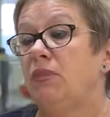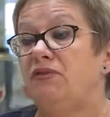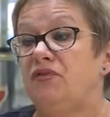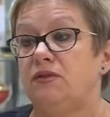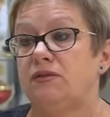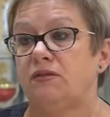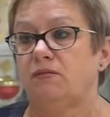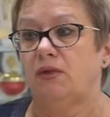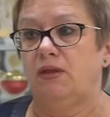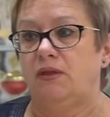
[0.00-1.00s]
мы
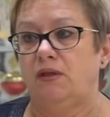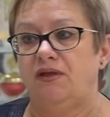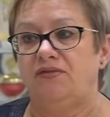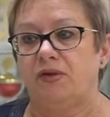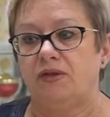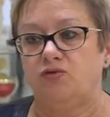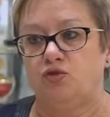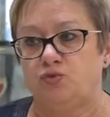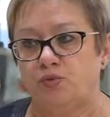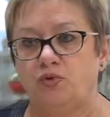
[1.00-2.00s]
видим, и, наверное,
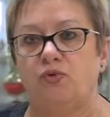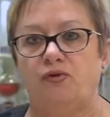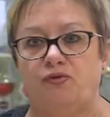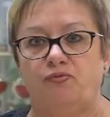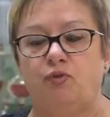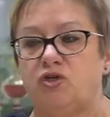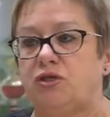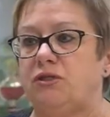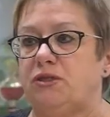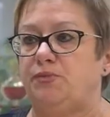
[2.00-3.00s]
вот супруг в
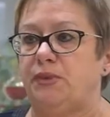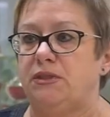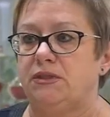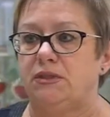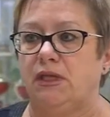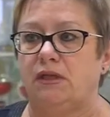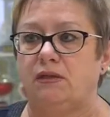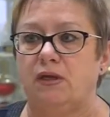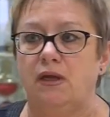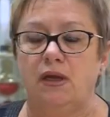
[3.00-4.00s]
большей степени
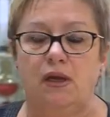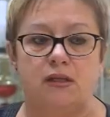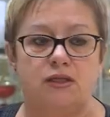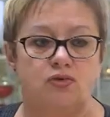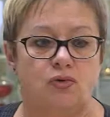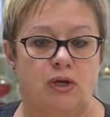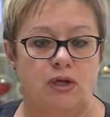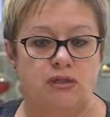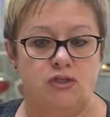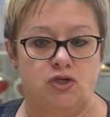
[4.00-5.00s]
знает,
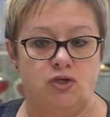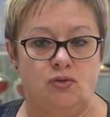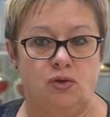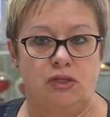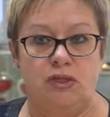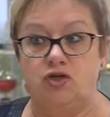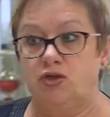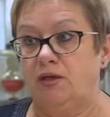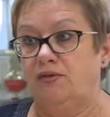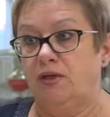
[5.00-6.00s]
насколько ей тяжело, когда
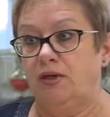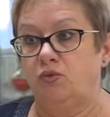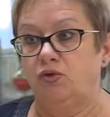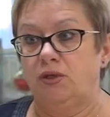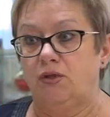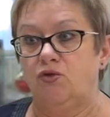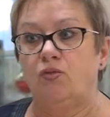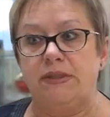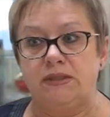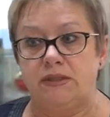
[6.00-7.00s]
человек работает
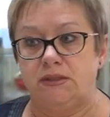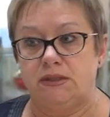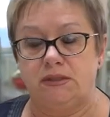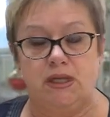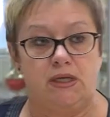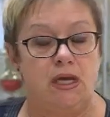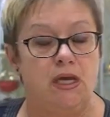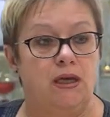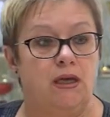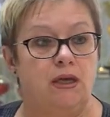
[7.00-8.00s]
до потери
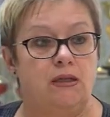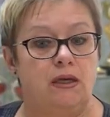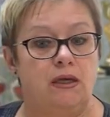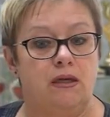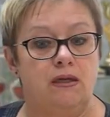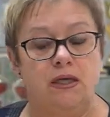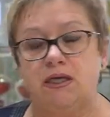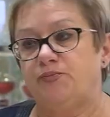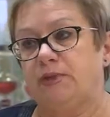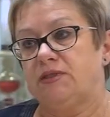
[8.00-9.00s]
сознания. Это не
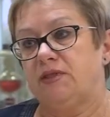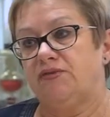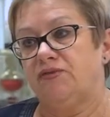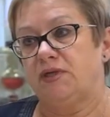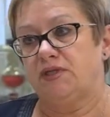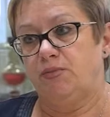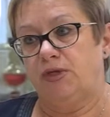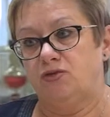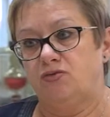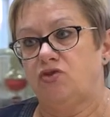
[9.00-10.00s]
есть простые фразы.
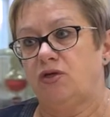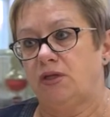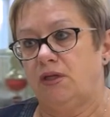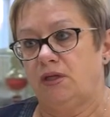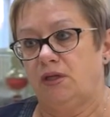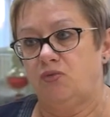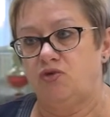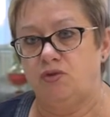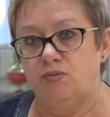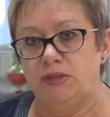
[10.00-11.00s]
Были случаи, когда на
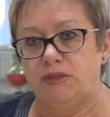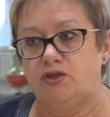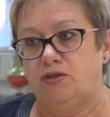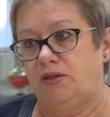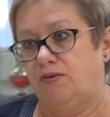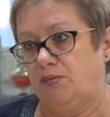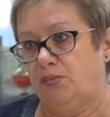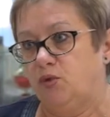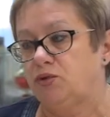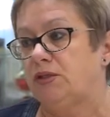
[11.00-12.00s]
рабочем месте
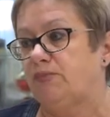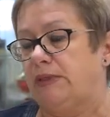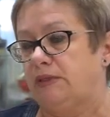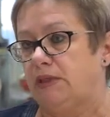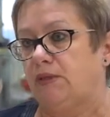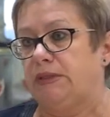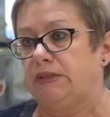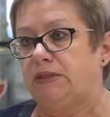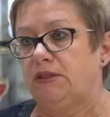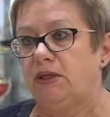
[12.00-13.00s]
человек просто сползал
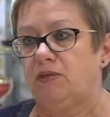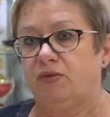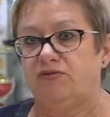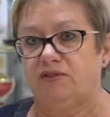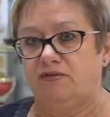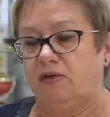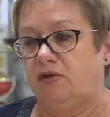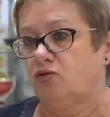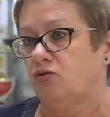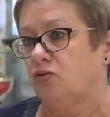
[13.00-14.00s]
по стенке, и мы
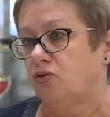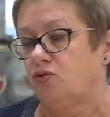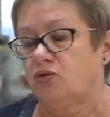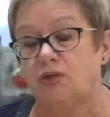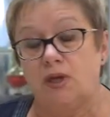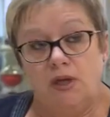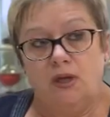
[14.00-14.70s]
вызывали скорую. То есть